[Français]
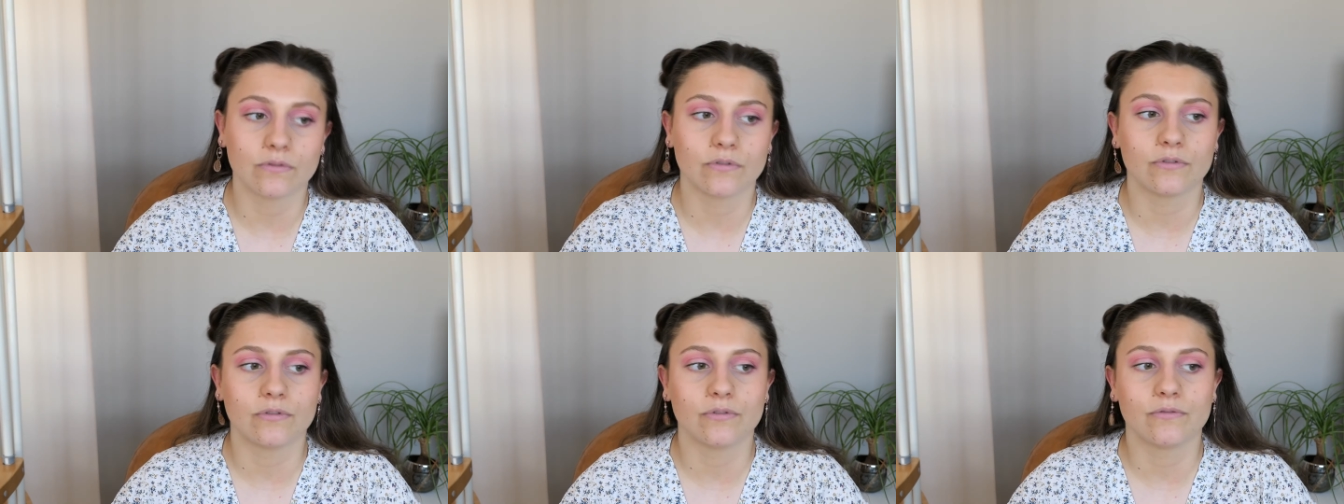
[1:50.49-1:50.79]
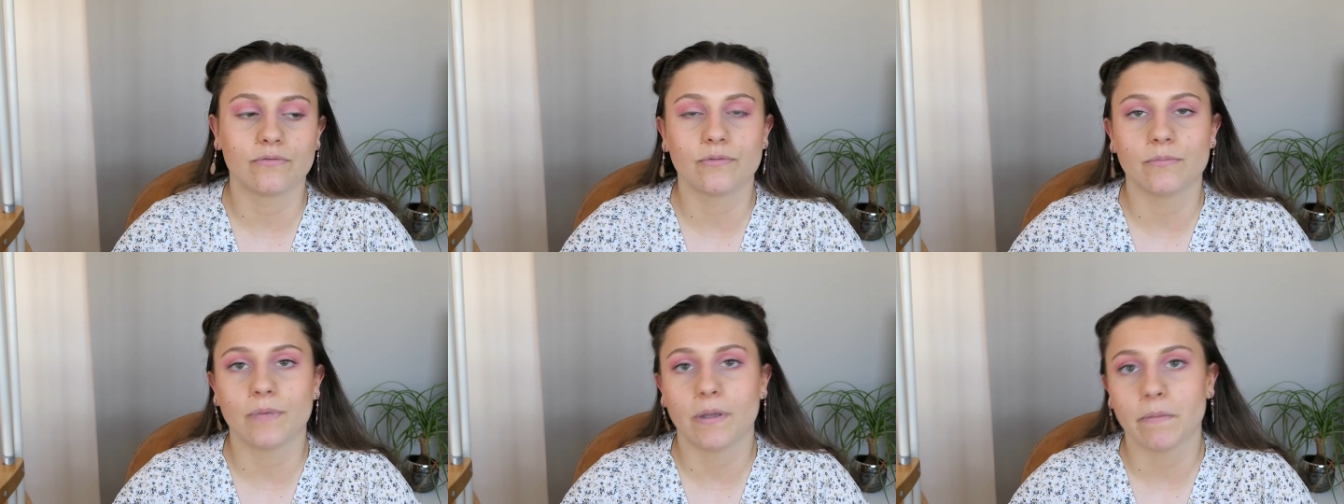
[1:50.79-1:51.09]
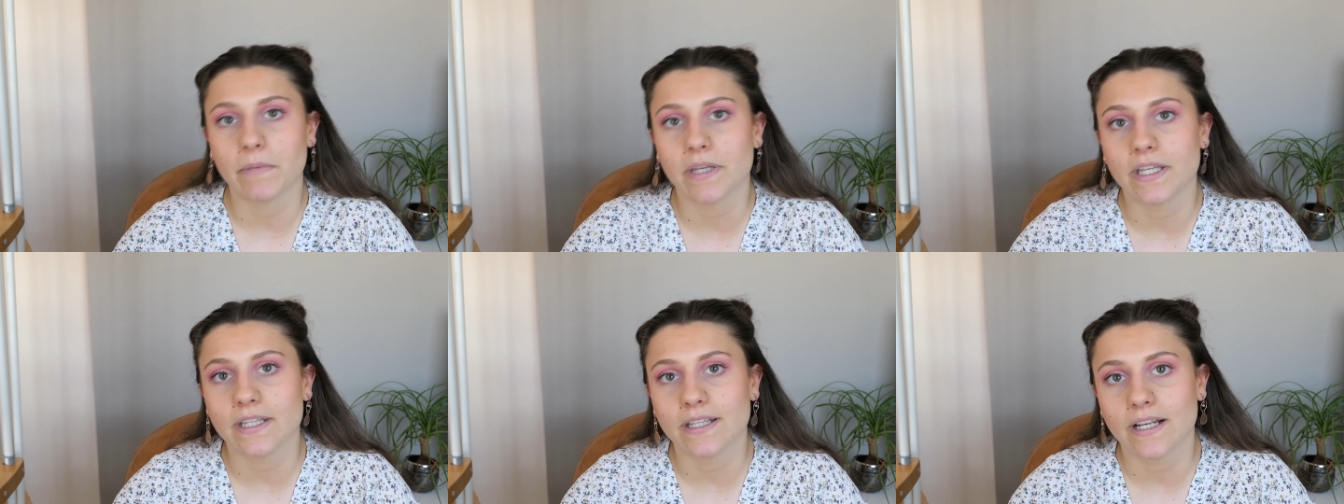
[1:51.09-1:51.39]
de
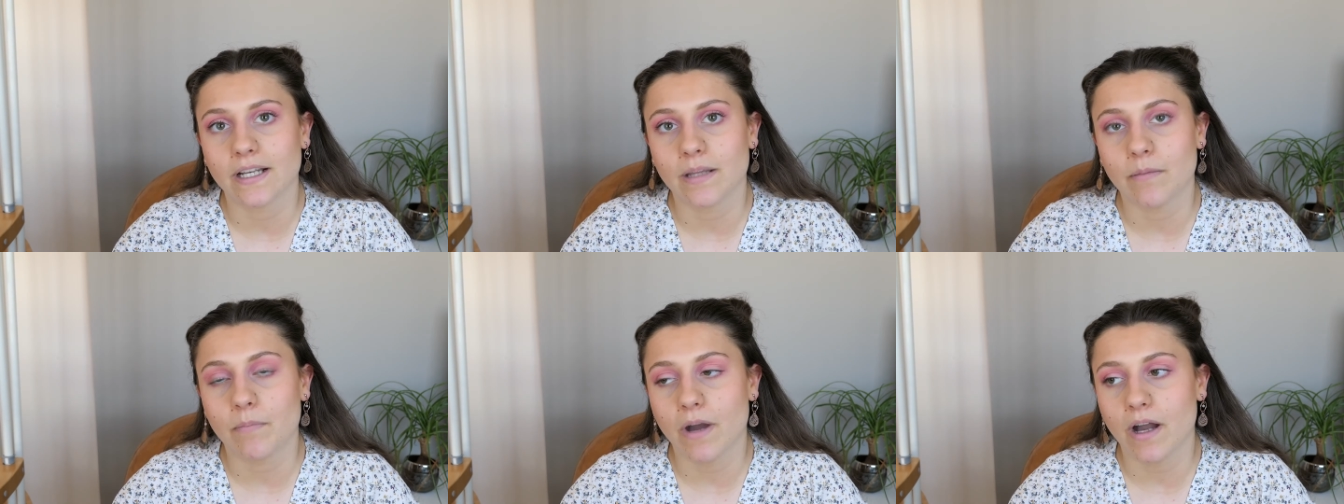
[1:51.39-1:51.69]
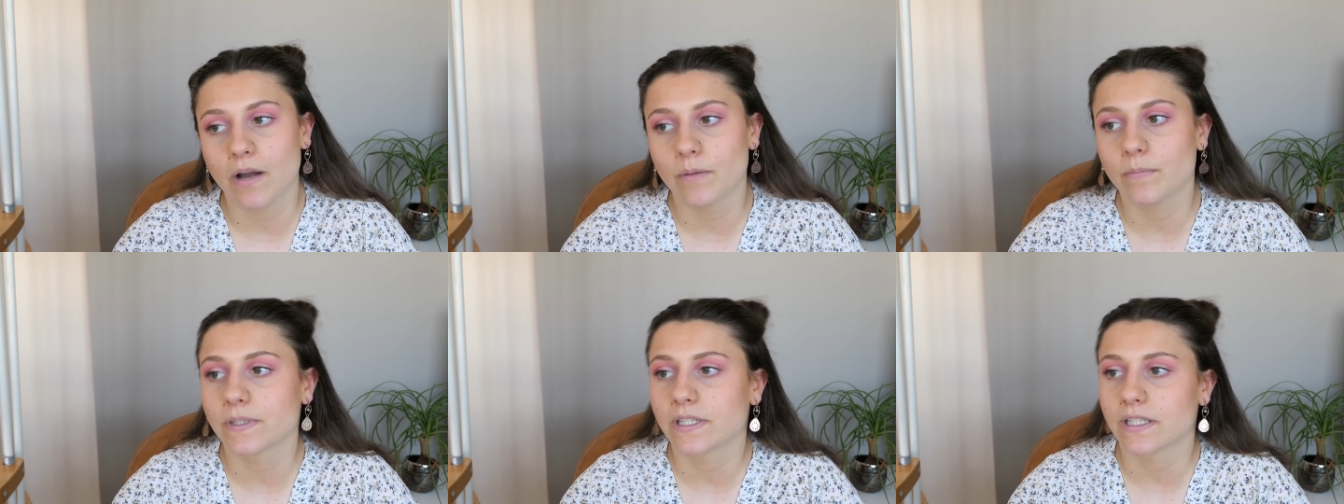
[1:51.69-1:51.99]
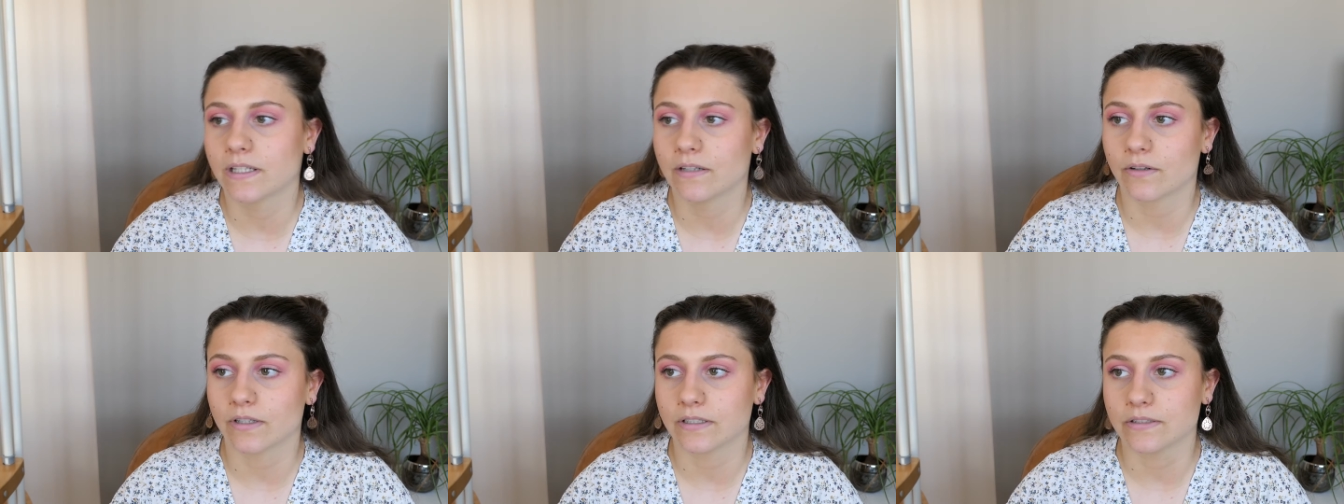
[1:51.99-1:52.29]
vous-même et n'allez pas
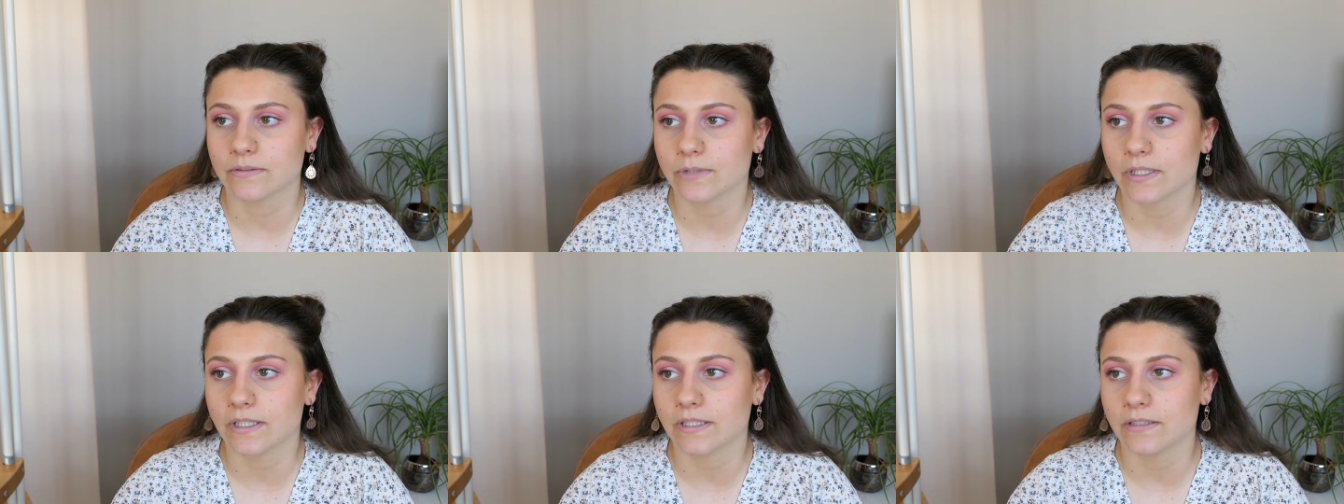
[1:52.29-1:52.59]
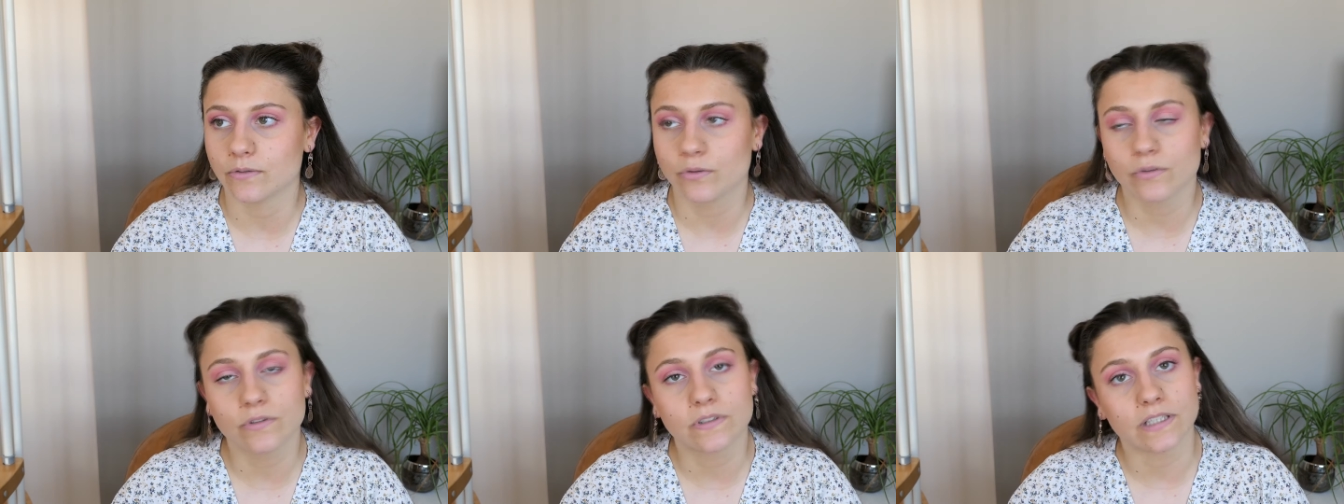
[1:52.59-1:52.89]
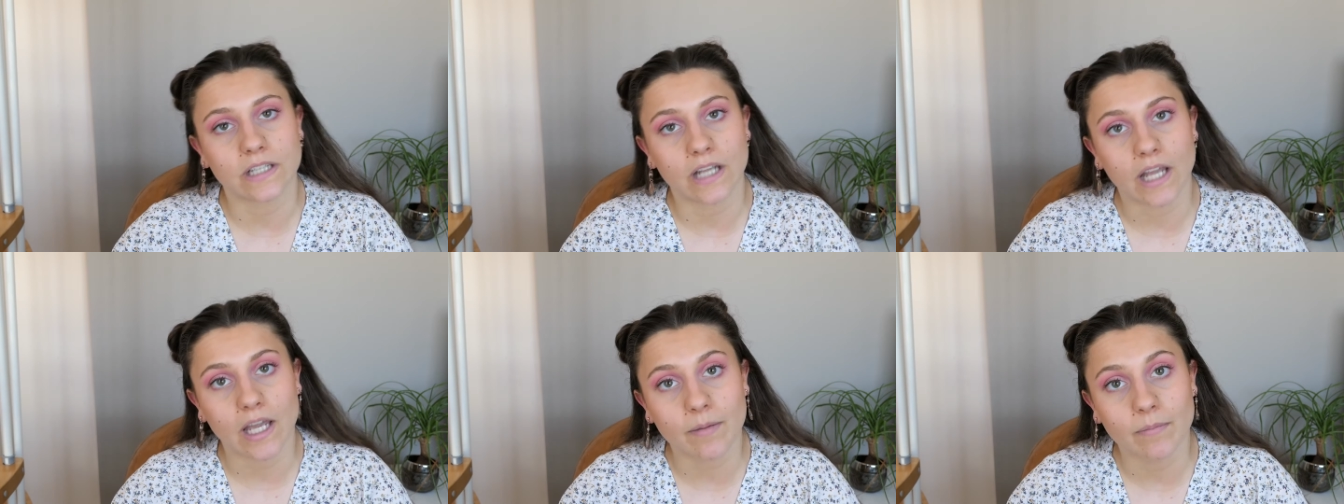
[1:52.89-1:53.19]
piquer le résultat des autres,
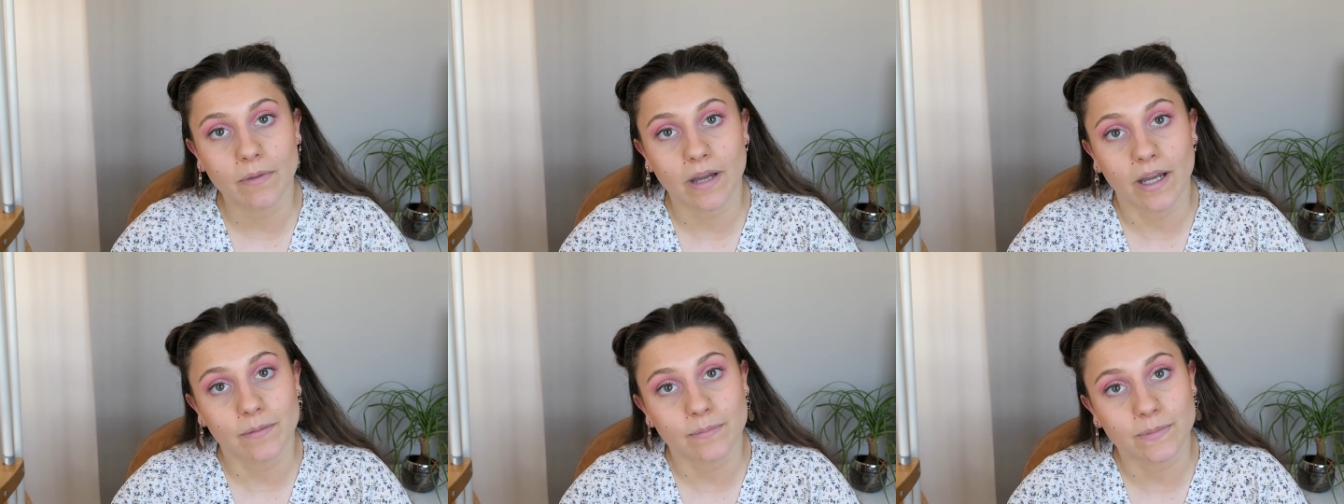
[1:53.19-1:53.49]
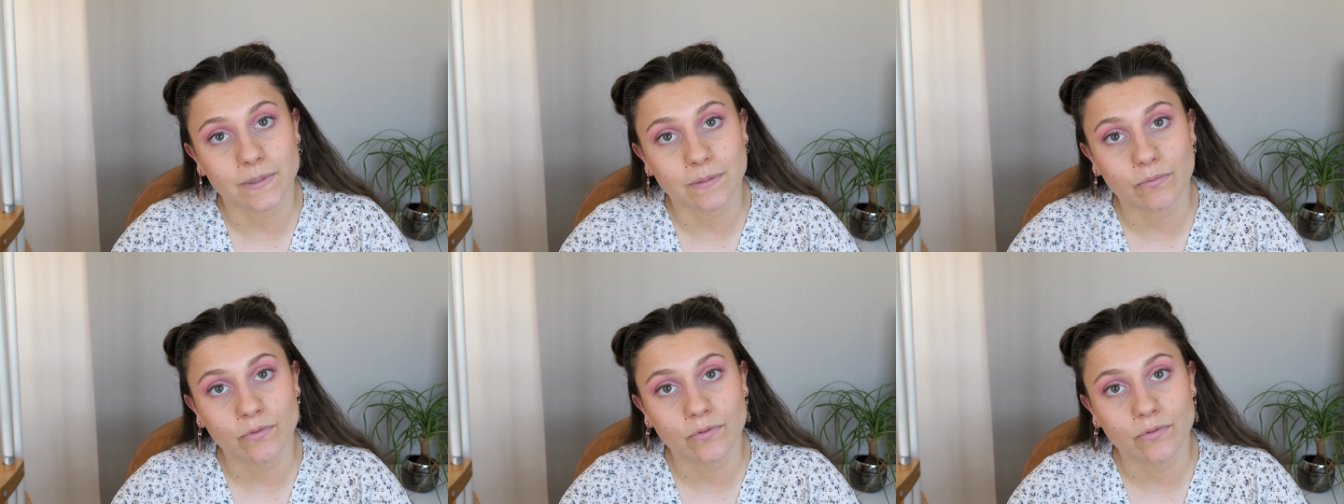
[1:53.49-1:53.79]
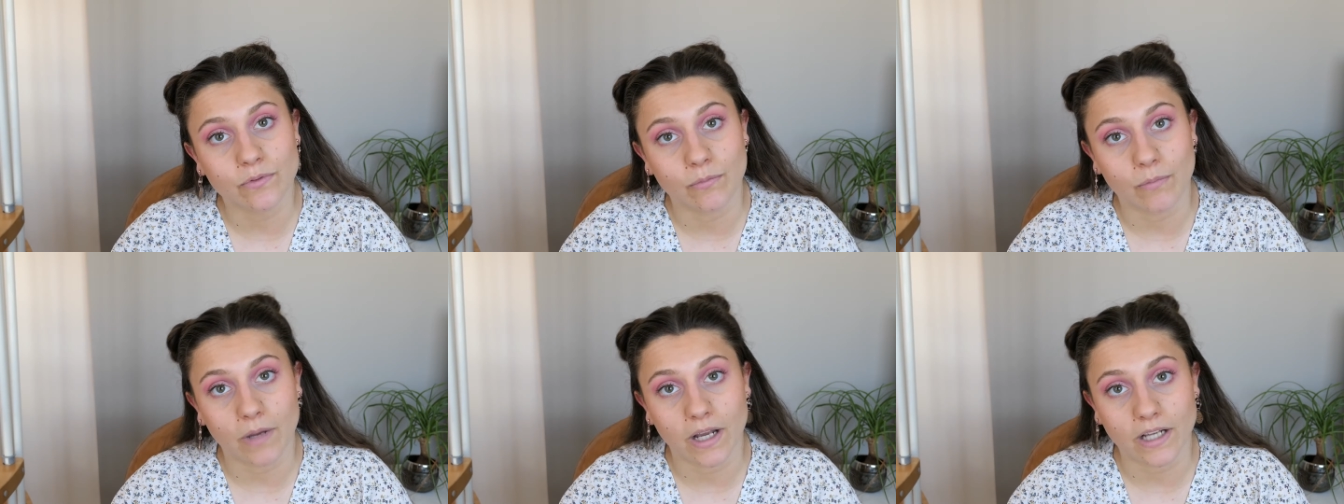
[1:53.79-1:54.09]
c'est quand même un petit peu
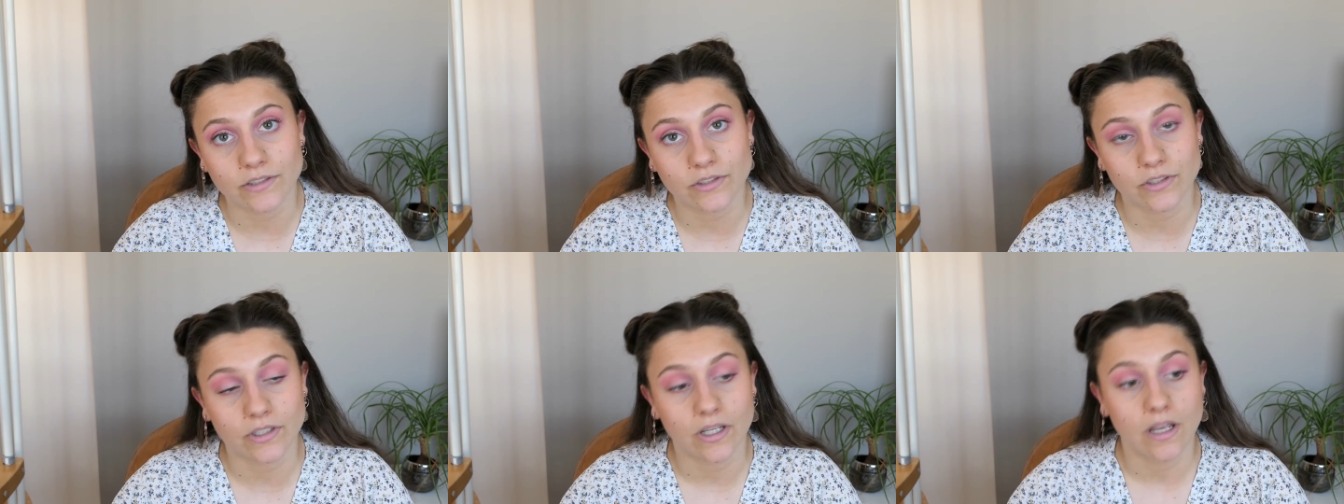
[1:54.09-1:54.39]
dommage.